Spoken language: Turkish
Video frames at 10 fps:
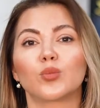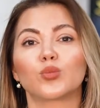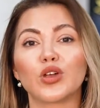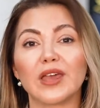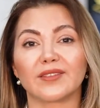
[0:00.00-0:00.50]

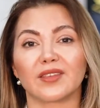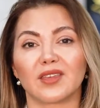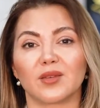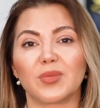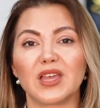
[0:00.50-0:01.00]
bu
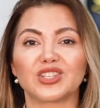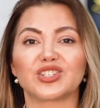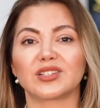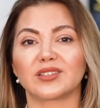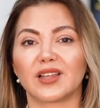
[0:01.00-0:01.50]
etki 5
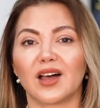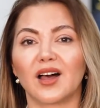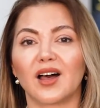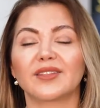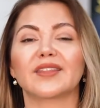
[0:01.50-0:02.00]
yıl
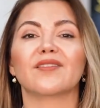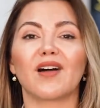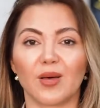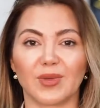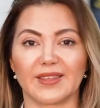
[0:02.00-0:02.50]
daha
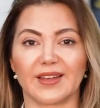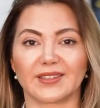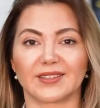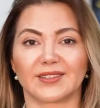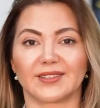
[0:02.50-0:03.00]
devam eder.